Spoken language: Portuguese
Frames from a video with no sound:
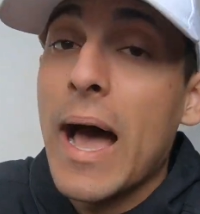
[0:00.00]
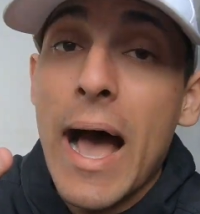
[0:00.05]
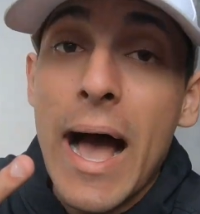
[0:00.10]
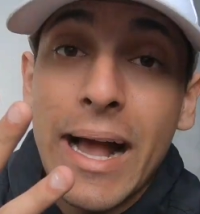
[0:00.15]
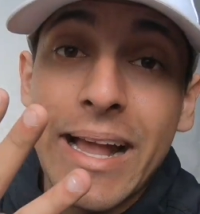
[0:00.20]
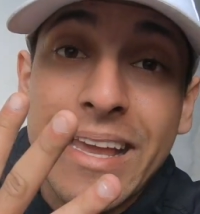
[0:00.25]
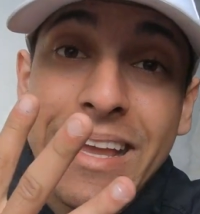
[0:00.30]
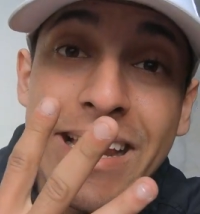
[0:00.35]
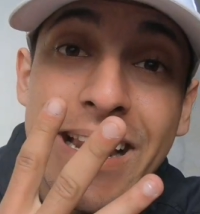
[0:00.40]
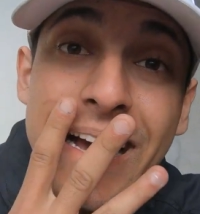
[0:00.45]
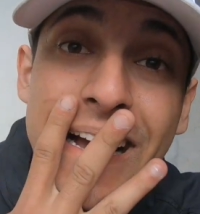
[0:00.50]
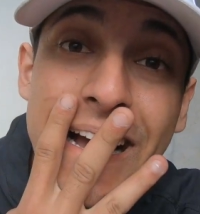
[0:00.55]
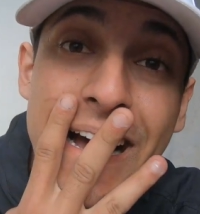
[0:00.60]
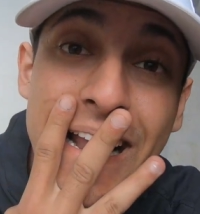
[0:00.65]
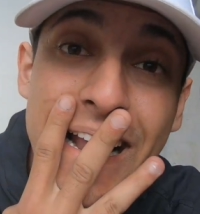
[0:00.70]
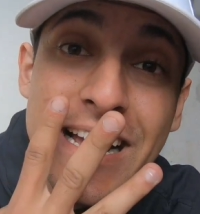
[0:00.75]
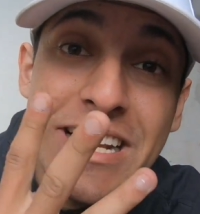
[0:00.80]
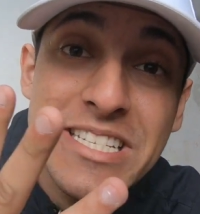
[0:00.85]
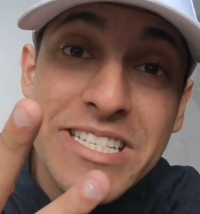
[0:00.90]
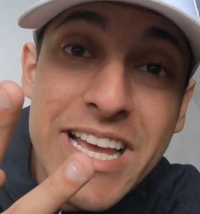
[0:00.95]
aqui na
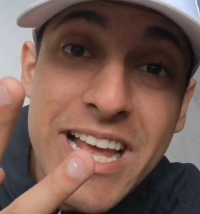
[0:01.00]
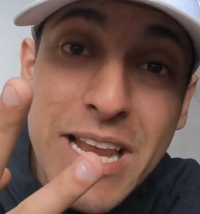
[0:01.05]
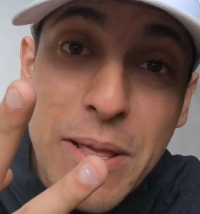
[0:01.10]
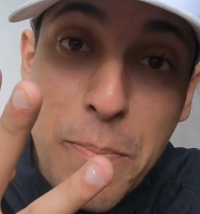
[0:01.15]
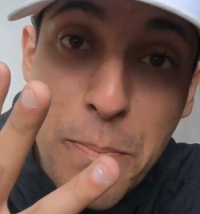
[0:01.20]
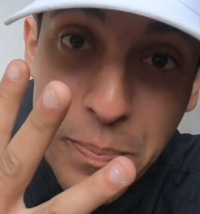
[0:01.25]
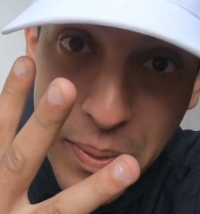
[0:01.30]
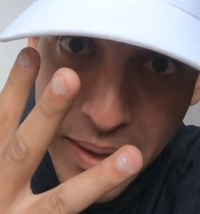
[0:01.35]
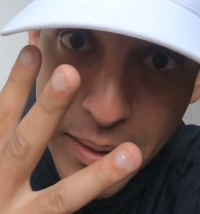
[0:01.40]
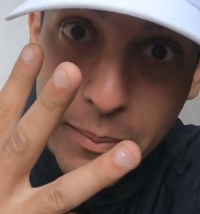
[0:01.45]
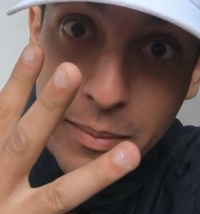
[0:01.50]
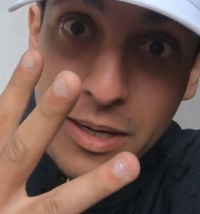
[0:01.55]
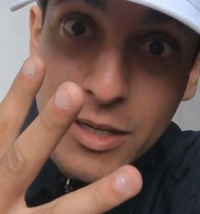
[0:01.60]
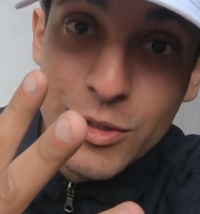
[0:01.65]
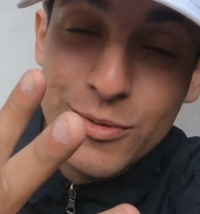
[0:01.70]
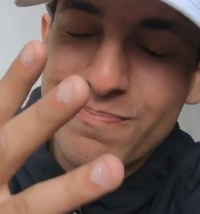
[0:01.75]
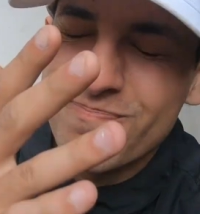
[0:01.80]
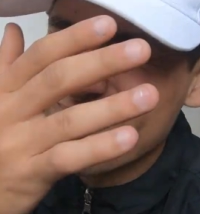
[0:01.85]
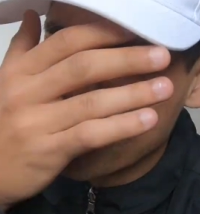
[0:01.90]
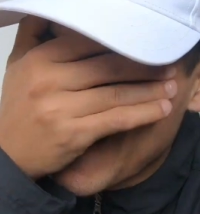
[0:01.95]
garagem LP, mano.
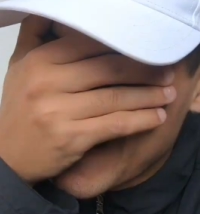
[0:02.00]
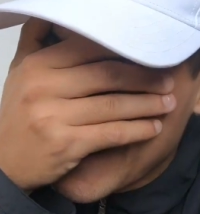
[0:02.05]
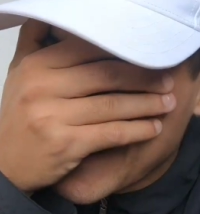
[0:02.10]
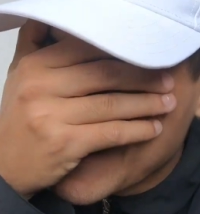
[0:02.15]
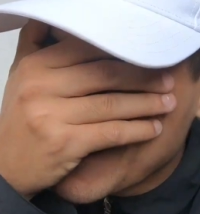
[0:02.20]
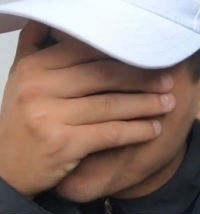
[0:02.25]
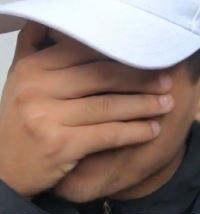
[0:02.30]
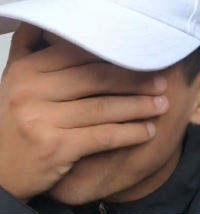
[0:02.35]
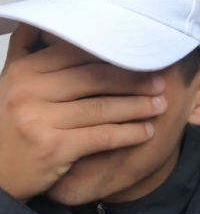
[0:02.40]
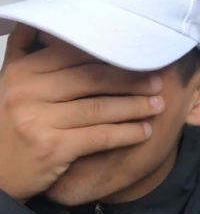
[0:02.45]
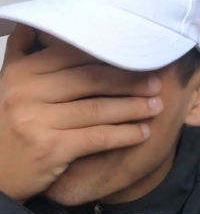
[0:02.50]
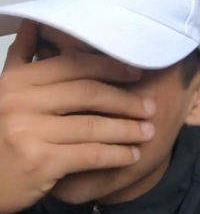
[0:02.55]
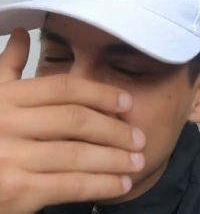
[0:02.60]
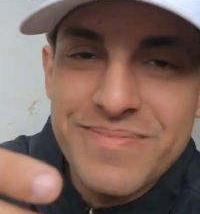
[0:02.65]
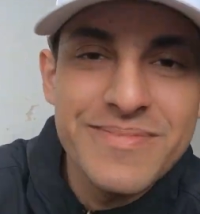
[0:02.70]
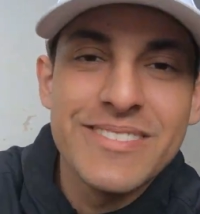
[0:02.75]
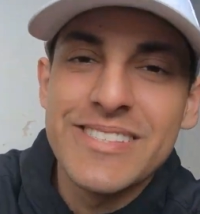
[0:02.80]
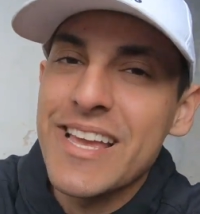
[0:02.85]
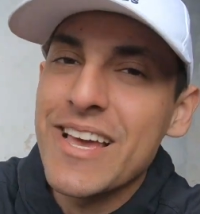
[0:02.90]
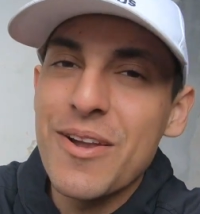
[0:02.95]
Mano,
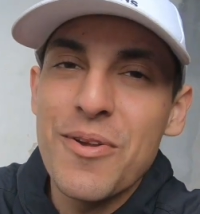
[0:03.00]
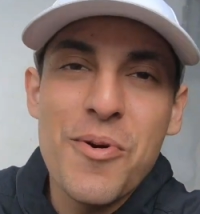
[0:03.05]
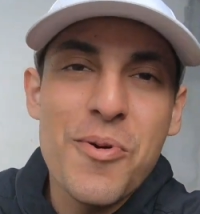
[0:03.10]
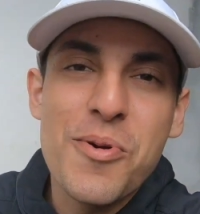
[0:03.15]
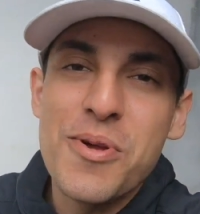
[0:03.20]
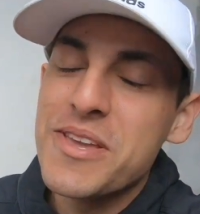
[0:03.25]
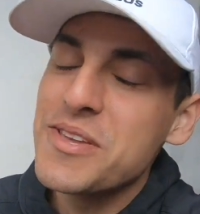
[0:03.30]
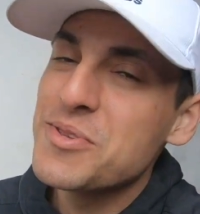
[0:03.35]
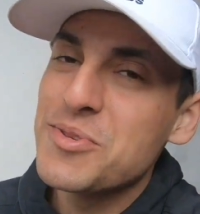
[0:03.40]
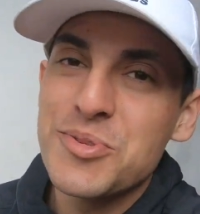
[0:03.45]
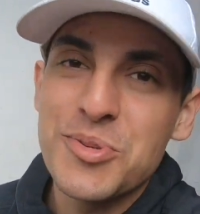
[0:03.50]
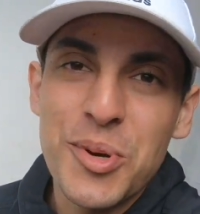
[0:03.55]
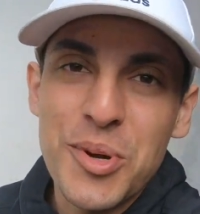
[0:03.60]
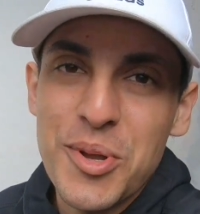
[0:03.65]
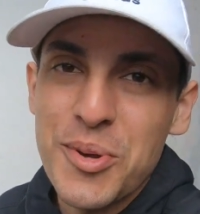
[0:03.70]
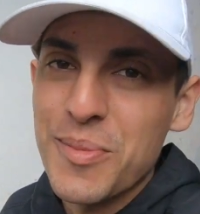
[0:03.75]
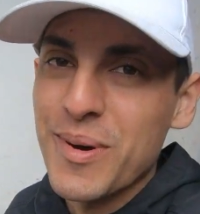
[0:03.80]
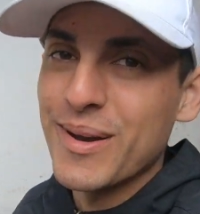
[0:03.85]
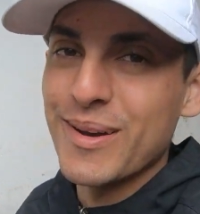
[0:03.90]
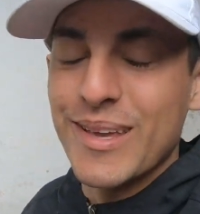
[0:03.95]
você é louco, que
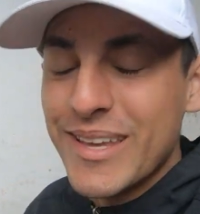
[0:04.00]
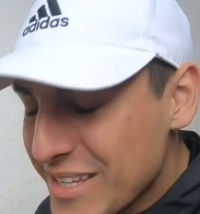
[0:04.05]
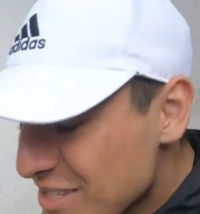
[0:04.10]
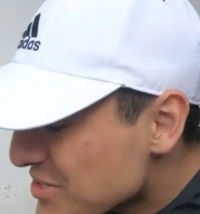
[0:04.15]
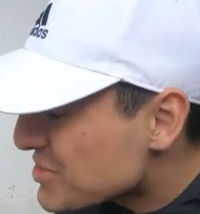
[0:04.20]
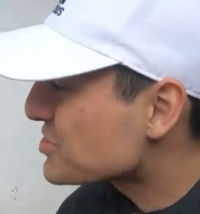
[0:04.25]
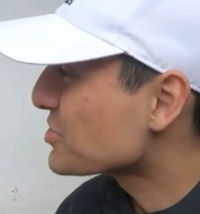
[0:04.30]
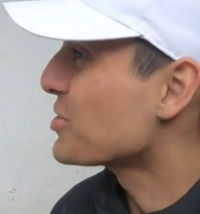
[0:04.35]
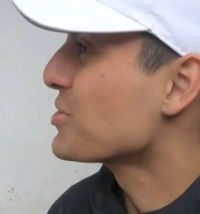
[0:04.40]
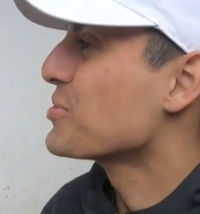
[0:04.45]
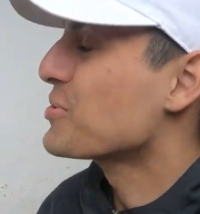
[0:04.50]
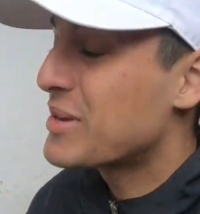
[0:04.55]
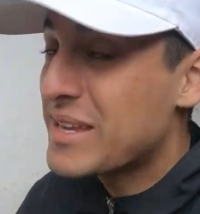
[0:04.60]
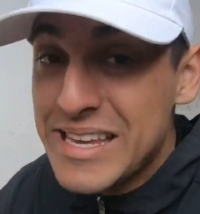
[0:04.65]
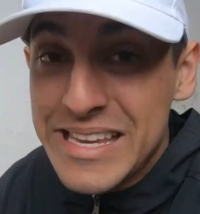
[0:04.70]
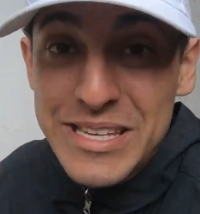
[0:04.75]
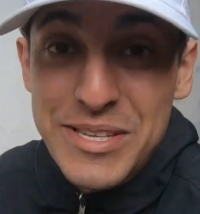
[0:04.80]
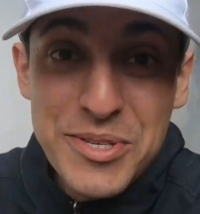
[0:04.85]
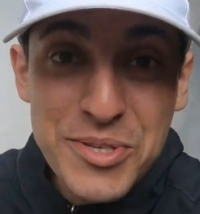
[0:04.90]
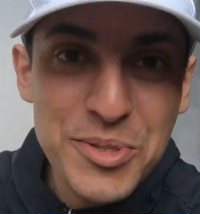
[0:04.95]
sonho, mano. Que sonho,
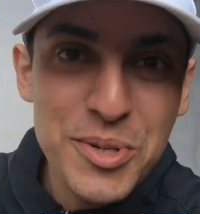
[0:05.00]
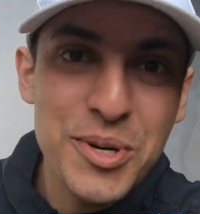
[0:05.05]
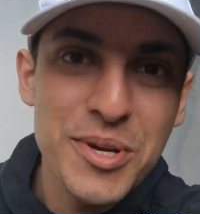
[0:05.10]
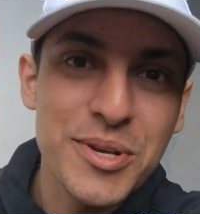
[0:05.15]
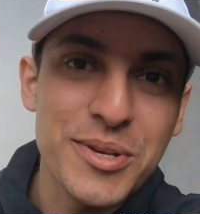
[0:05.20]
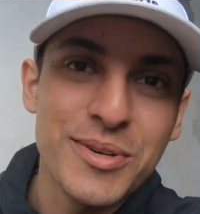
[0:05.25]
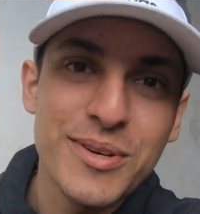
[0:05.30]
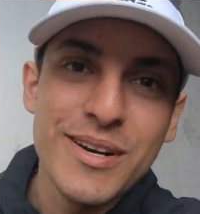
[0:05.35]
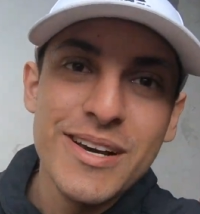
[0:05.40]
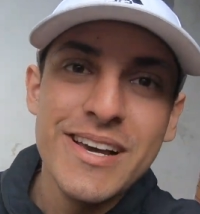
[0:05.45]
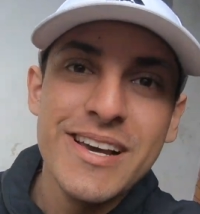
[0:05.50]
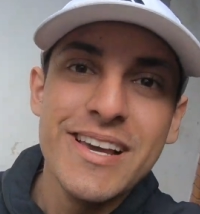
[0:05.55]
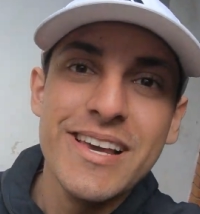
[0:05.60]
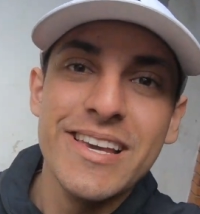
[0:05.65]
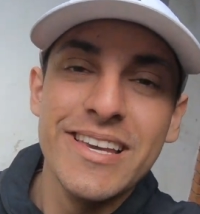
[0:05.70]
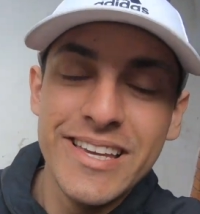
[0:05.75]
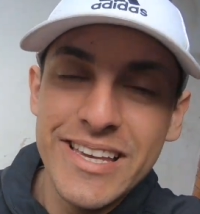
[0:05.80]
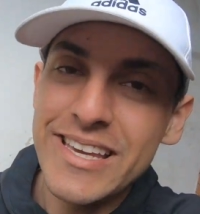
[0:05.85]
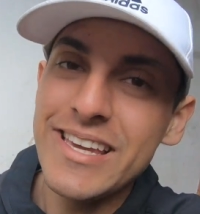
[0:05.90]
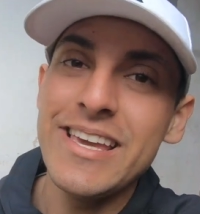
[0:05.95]
que sonho.
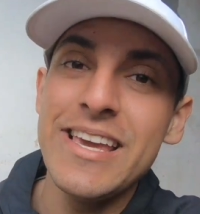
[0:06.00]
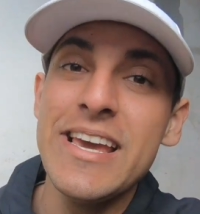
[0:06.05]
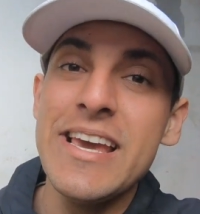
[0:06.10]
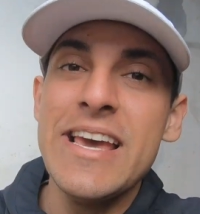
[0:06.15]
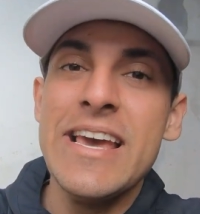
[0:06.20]
E